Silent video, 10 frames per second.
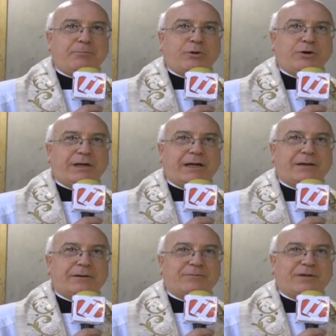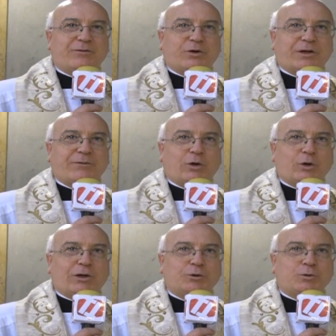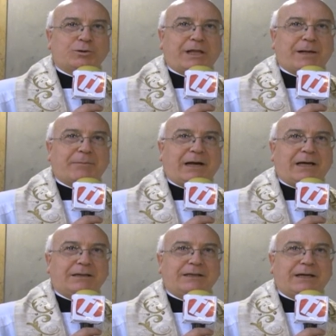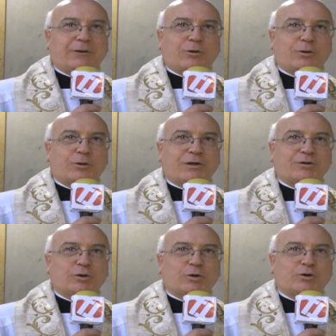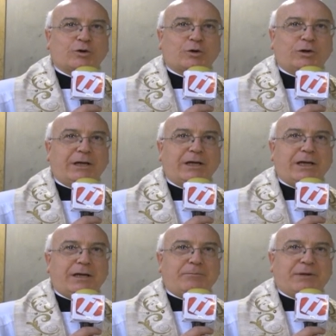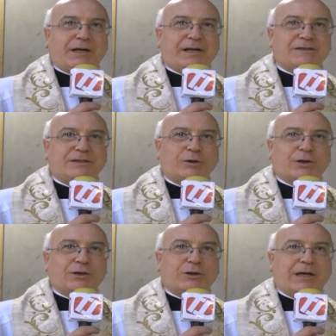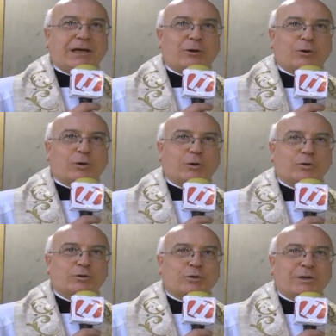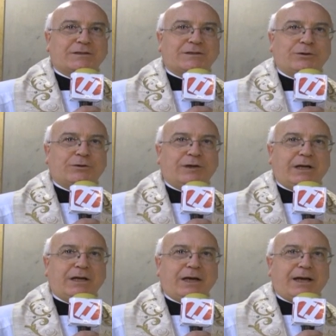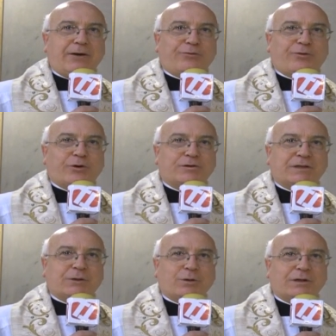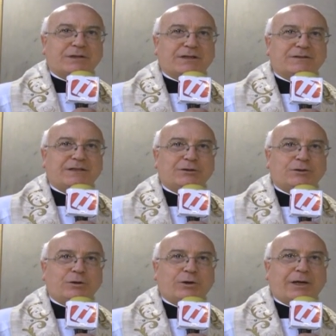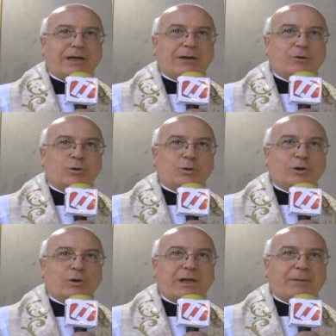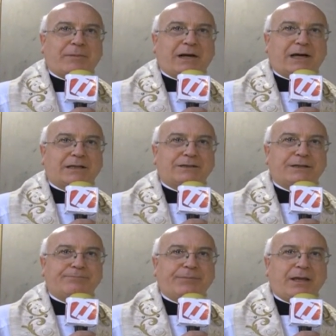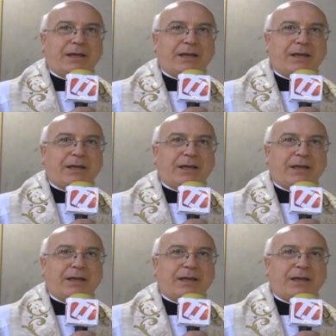Poi mi rivolgo a tutti gli ammalati, a coloro che sono soli, perché il Signore dia loro consolazione forza a quanti assistono e curano gli ammalati.